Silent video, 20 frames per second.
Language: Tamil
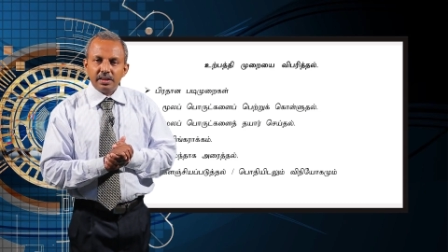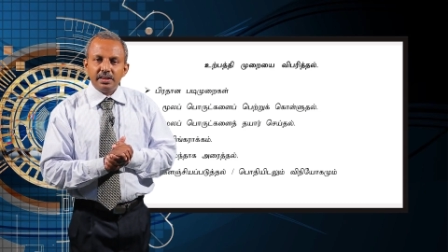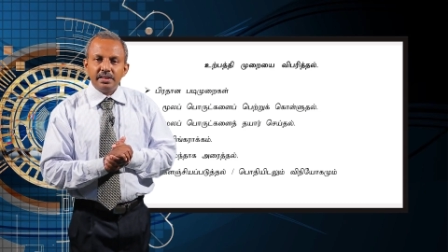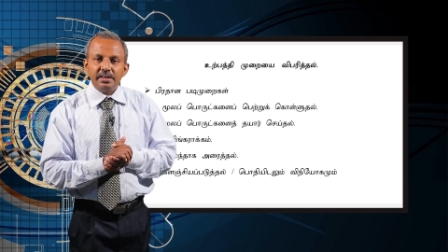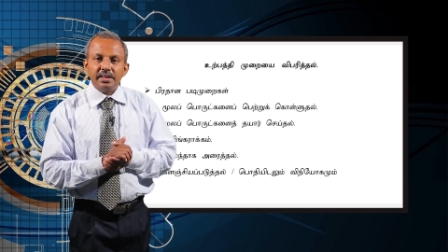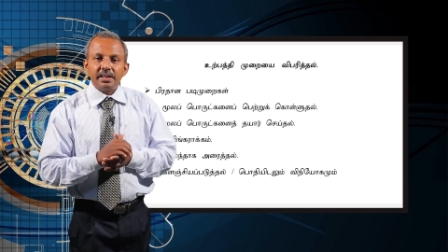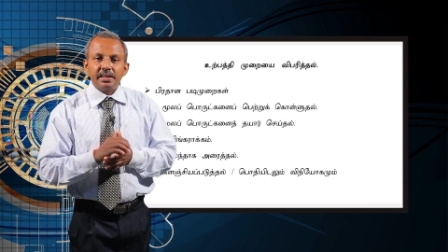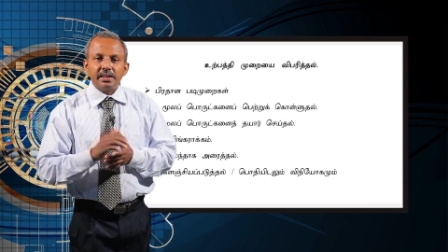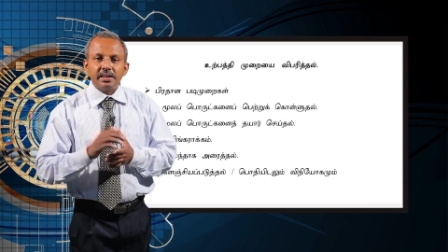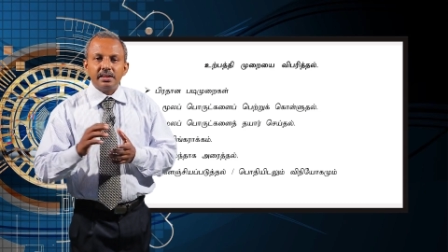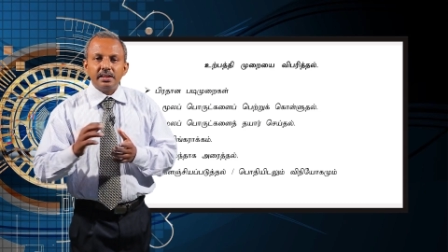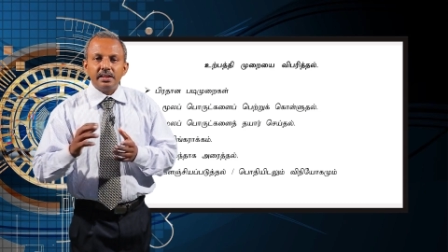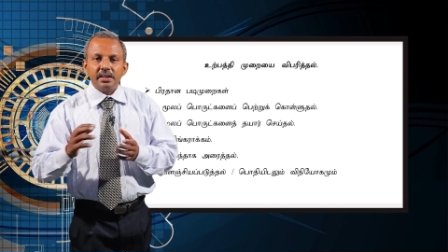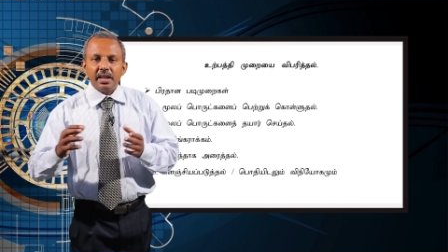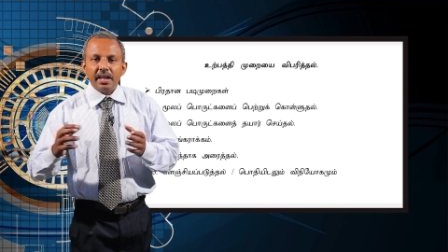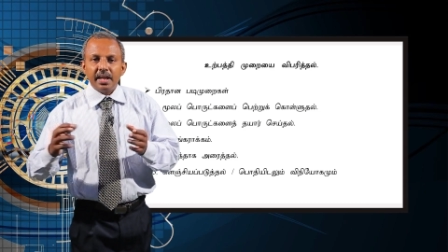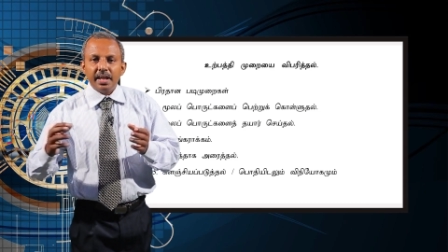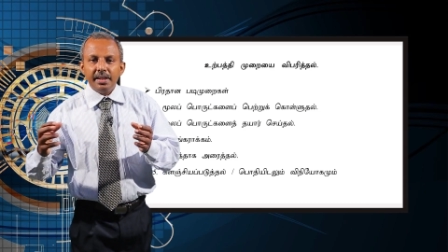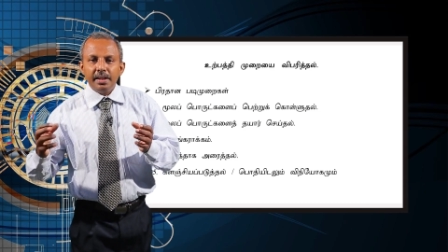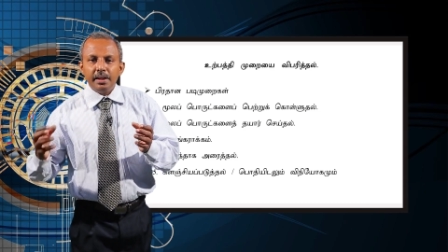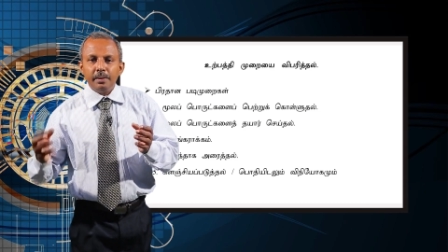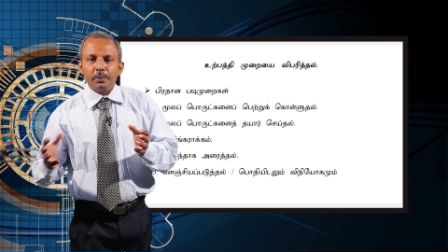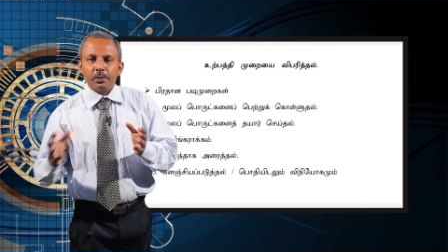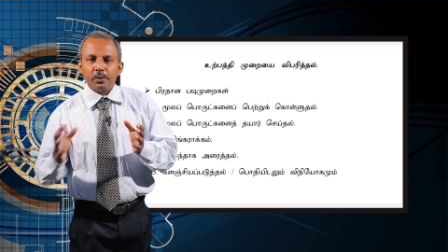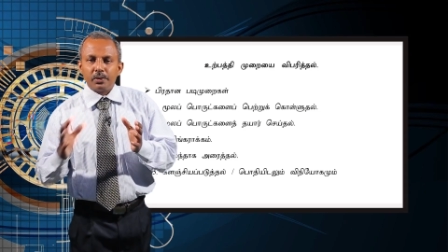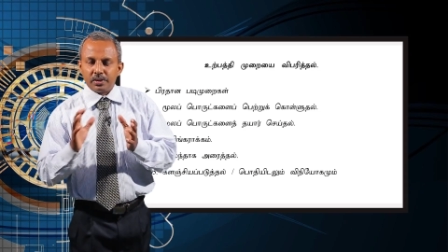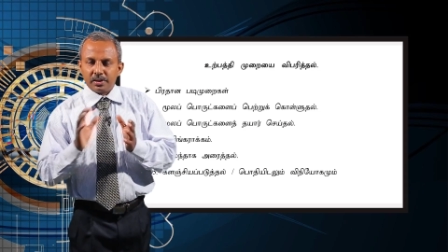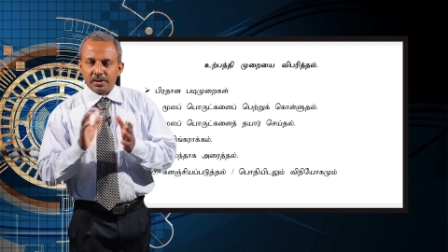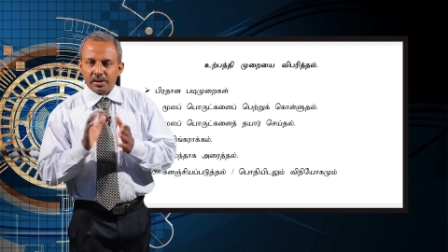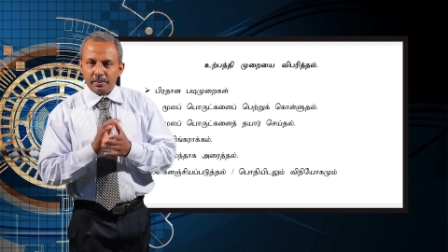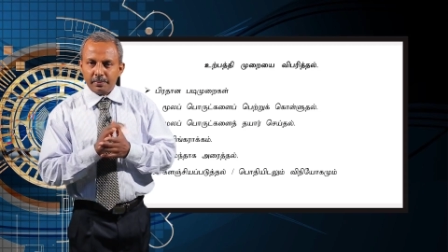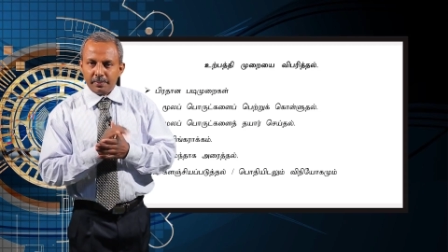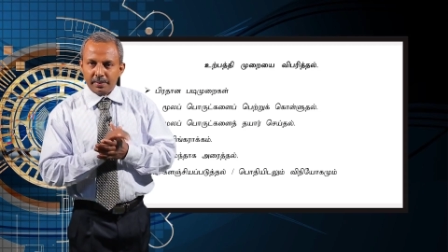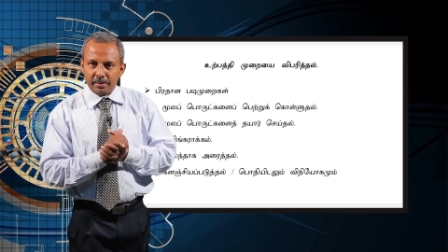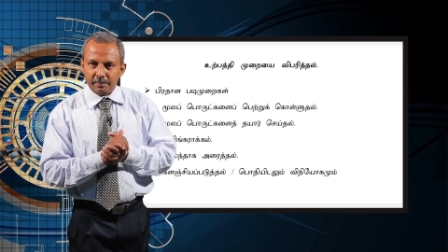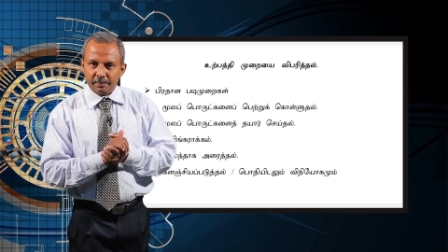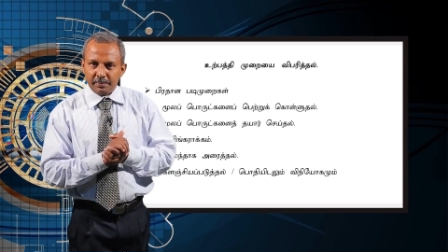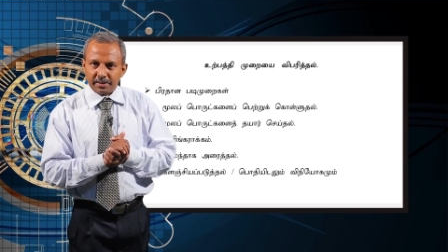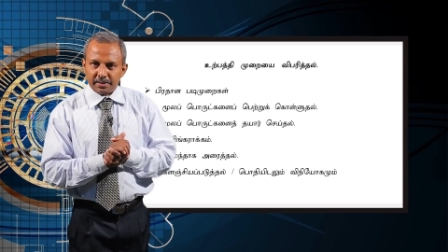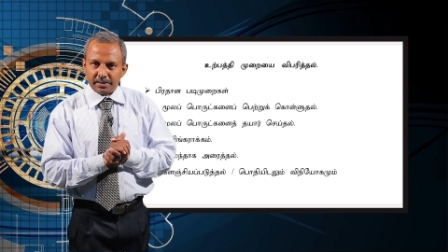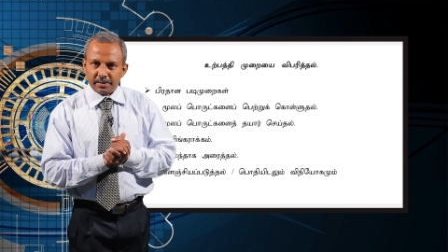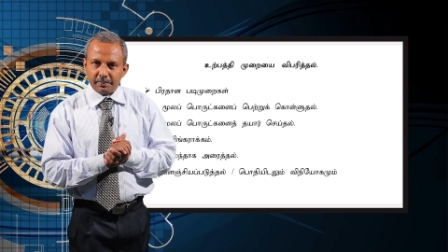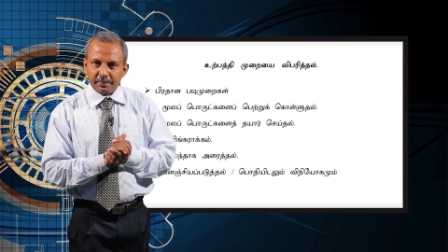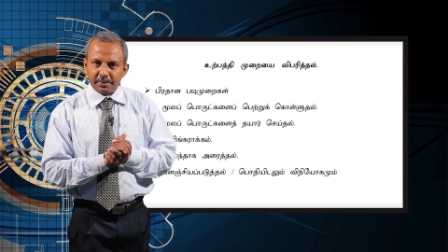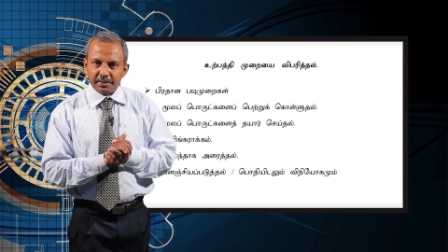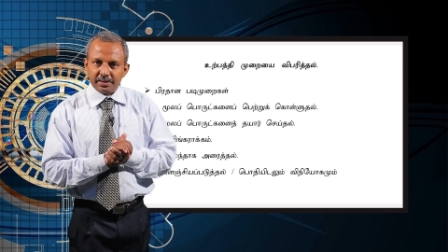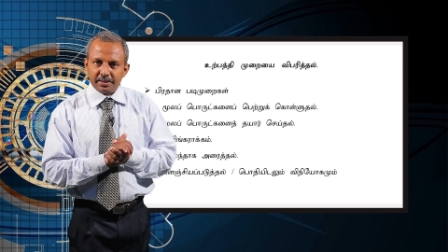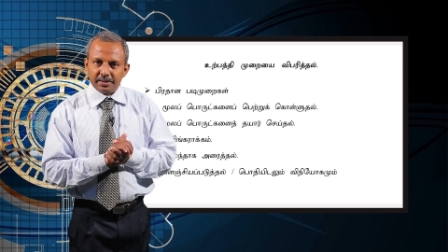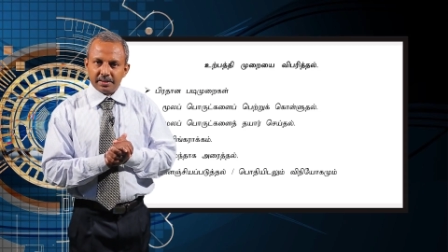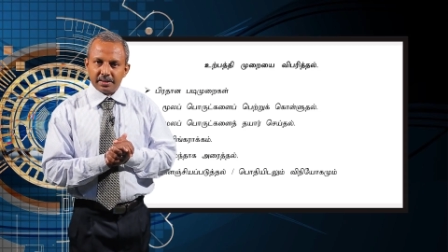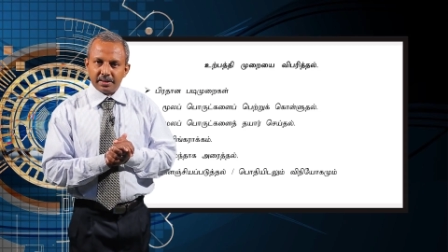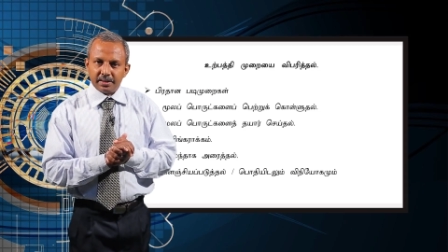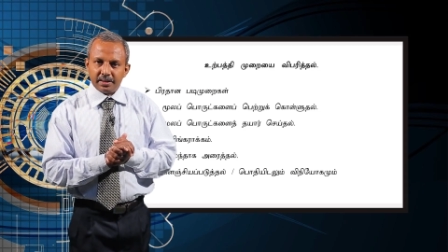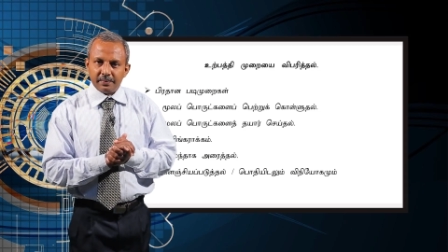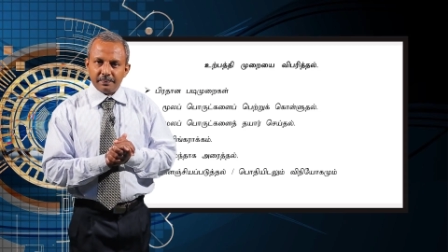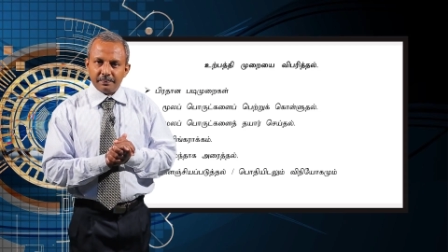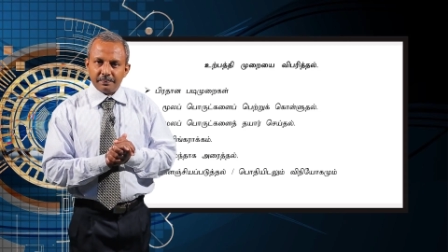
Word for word: இதற்கு எரிபொருட்கள் பயன்படுத்தப்படுகின்றன